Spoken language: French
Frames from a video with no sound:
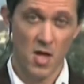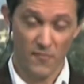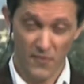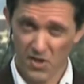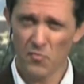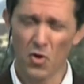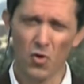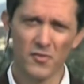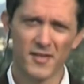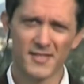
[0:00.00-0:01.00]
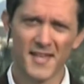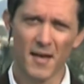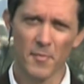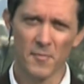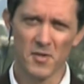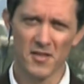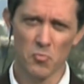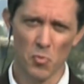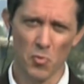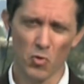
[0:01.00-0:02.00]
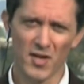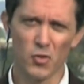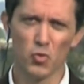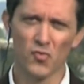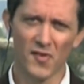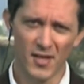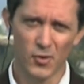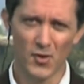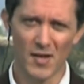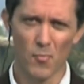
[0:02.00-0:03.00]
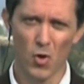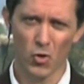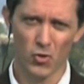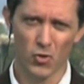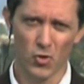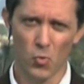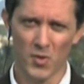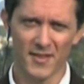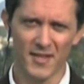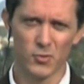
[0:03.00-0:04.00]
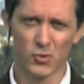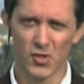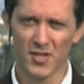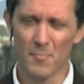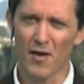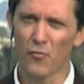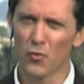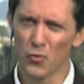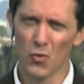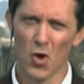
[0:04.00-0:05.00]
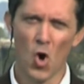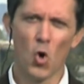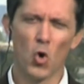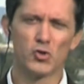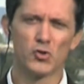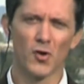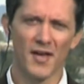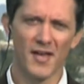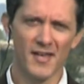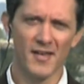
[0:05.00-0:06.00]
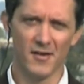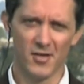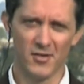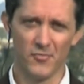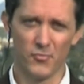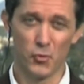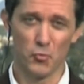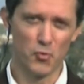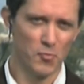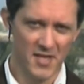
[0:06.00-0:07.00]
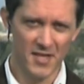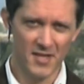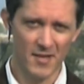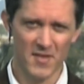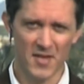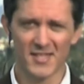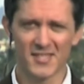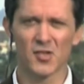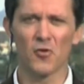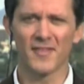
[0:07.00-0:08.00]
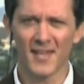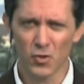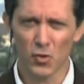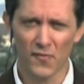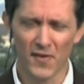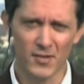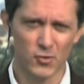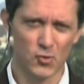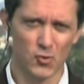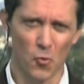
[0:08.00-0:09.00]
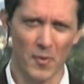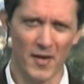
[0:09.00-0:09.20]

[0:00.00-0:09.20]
Effectivement, dès hier après-midi, au moment où la nouvelle de la mort de Whitney Houston est parvenue aux oreilles euh, du public, eh bien, des centaines de fans se sont